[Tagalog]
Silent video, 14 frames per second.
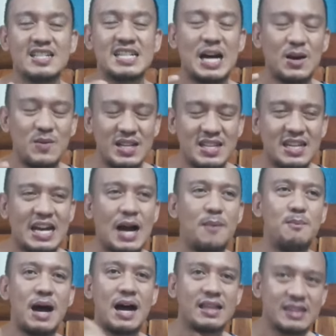na asawa ni Ka
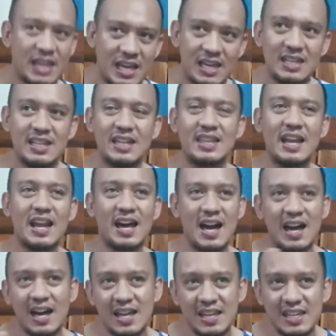Bating, na
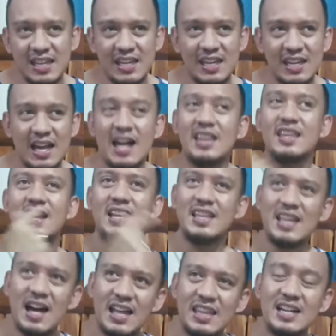talakaka ni Ka
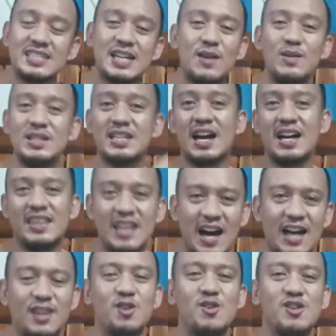Nilia, na asawa ni Ka
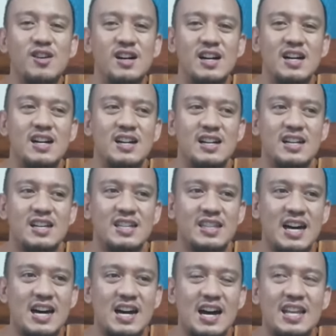Dado,
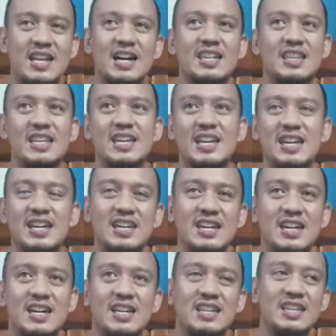na anak ni
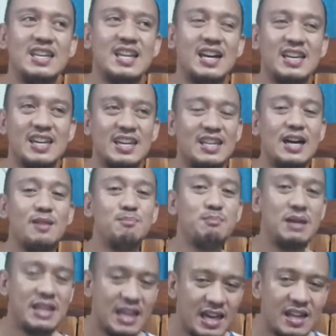Ninang Idan
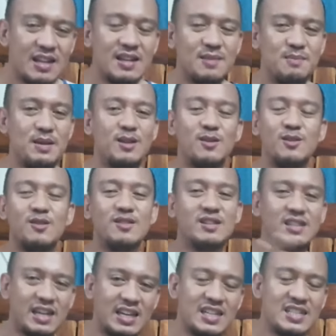Biner,
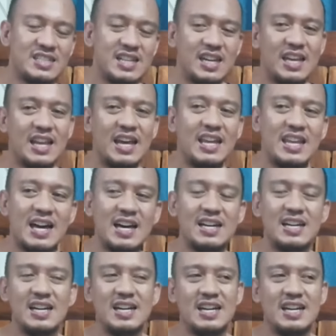pero nakis siya Elena